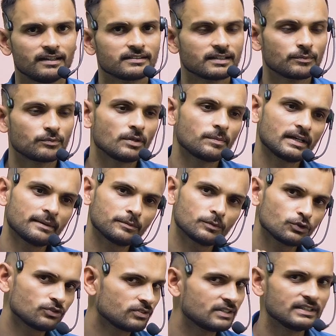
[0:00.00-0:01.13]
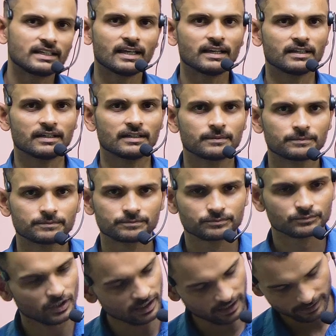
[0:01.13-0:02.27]
सबसे पहले हम कुछ सीखेंगे
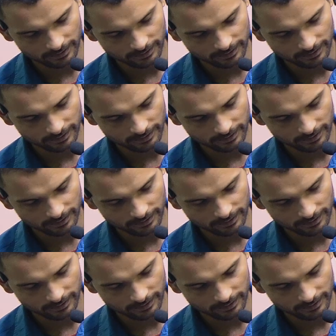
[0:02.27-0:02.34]
ठीक है